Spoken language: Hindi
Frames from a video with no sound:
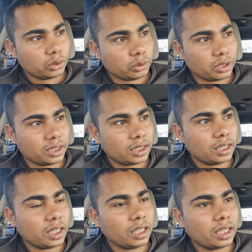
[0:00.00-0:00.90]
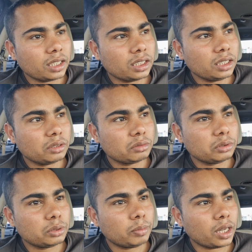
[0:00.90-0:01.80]
तो रीज़न यही है कि
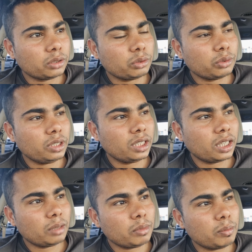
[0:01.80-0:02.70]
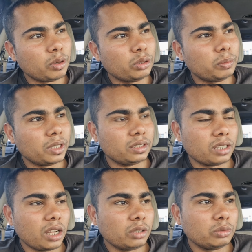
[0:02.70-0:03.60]
कुछ बातों को लेकर मैं बहुत
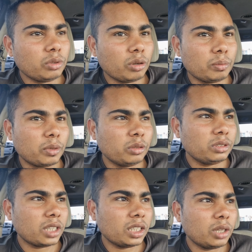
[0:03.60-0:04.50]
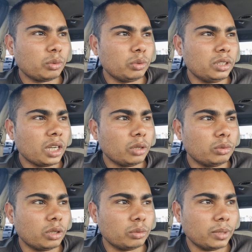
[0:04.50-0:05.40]
परेशान हूं और बहुत ज़्यादा उलझा
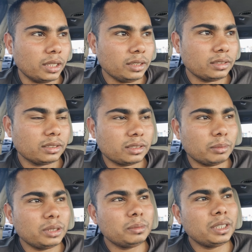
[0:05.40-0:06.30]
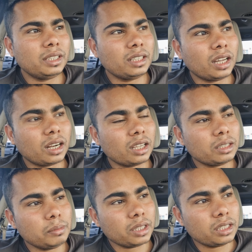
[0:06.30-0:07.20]
हुआ हूं भाई समझ में नहीं आ रहा है
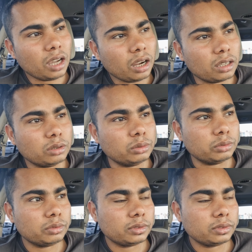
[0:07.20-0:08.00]
कि मैं क्या करूं